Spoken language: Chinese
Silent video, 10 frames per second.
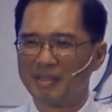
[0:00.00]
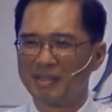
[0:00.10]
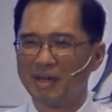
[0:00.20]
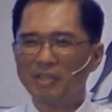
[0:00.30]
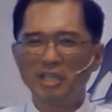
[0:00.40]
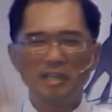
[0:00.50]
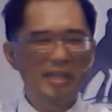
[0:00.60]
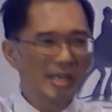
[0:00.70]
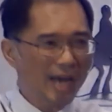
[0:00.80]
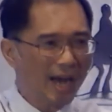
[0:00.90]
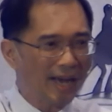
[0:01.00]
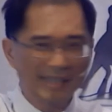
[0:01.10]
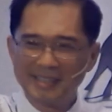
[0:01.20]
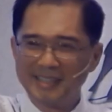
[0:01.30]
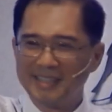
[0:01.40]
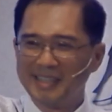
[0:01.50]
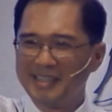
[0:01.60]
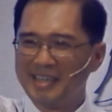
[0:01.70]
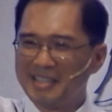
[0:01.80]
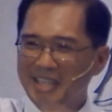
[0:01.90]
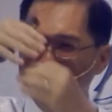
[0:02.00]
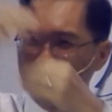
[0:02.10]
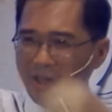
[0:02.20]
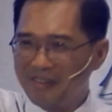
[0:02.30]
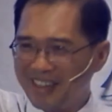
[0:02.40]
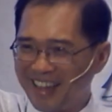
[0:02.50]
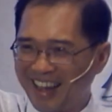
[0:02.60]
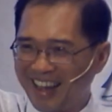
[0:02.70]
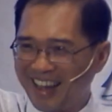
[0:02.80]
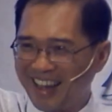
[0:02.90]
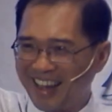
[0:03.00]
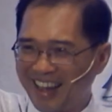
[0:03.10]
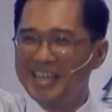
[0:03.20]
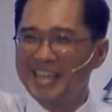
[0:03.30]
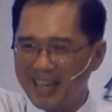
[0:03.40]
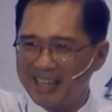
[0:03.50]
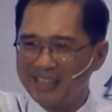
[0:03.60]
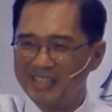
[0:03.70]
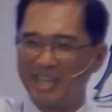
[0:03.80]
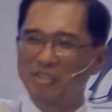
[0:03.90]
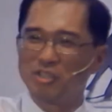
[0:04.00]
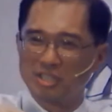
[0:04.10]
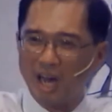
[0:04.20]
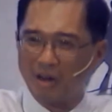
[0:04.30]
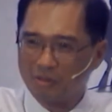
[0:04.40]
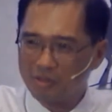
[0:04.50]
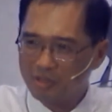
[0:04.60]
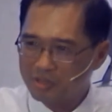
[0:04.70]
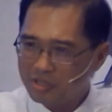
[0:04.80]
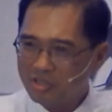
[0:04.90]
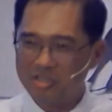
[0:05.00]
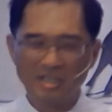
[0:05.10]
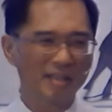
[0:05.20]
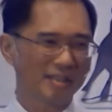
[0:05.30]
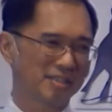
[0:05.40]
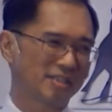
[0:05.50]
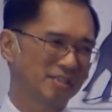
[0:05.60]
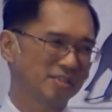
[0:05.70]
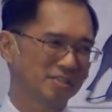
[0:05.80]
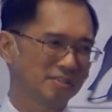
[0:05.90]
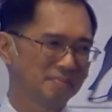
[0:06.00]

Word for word: 而且离开天上远远的，离开那个家去找失散的小儿子。